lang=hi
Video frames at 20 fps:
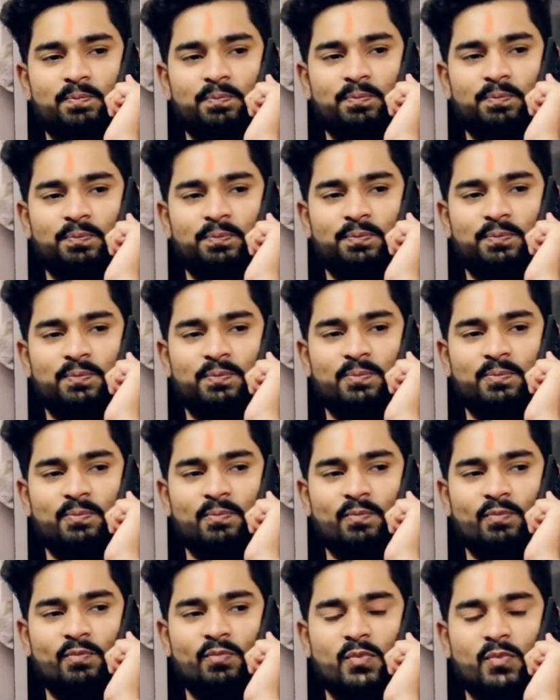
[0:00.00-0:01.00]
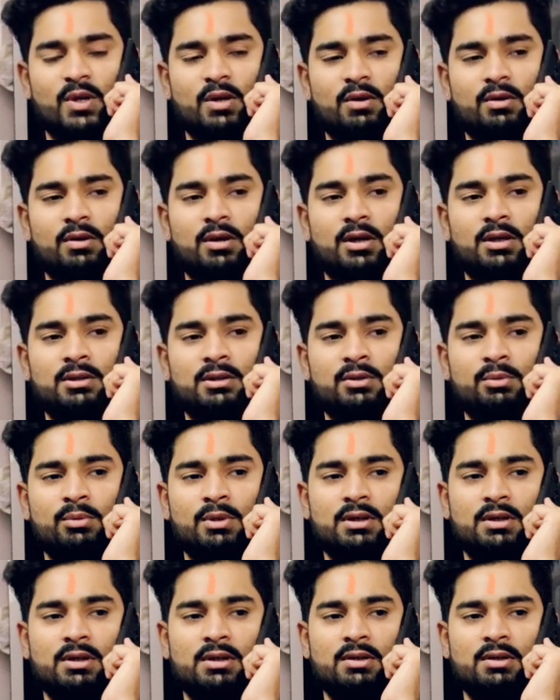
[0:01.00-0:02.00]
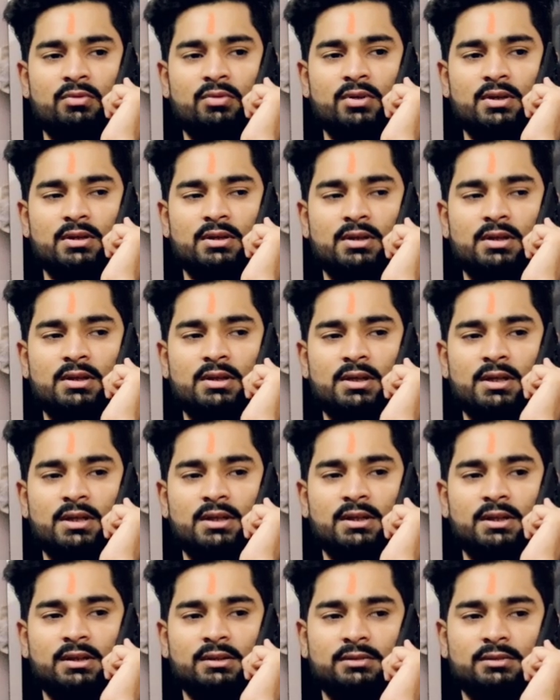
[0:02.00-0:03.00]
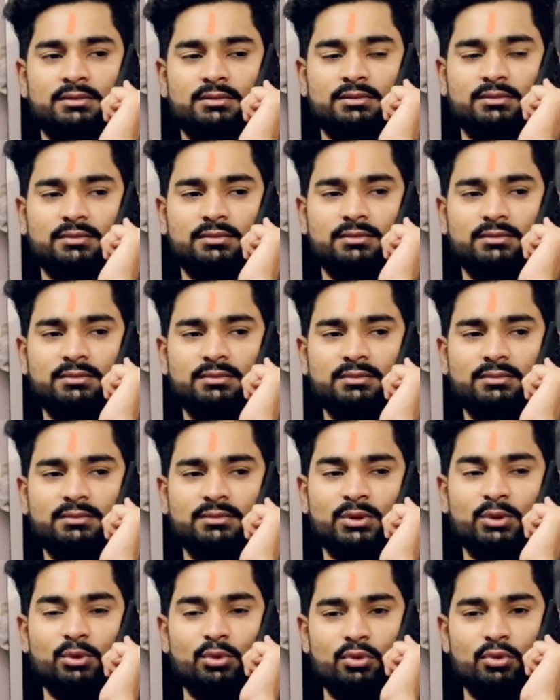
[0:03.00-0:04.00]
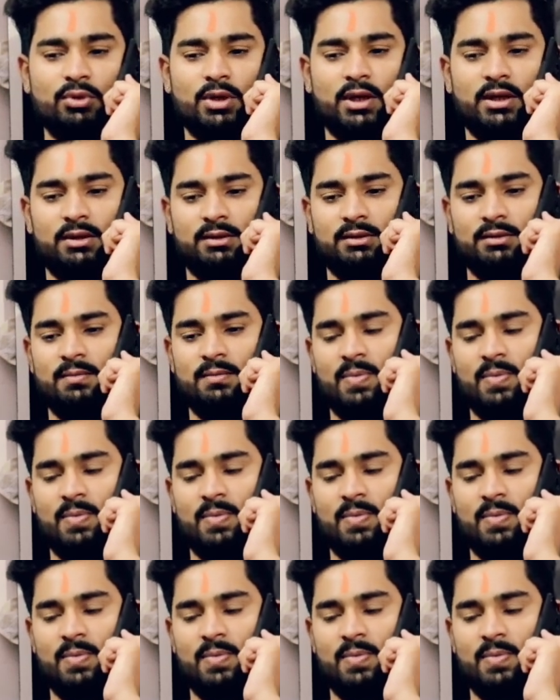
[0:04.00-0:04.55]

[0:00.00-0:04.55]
तुम चुप रहो अच्छा तुम्हारा कलर फिर कलर कैसा है गोरा है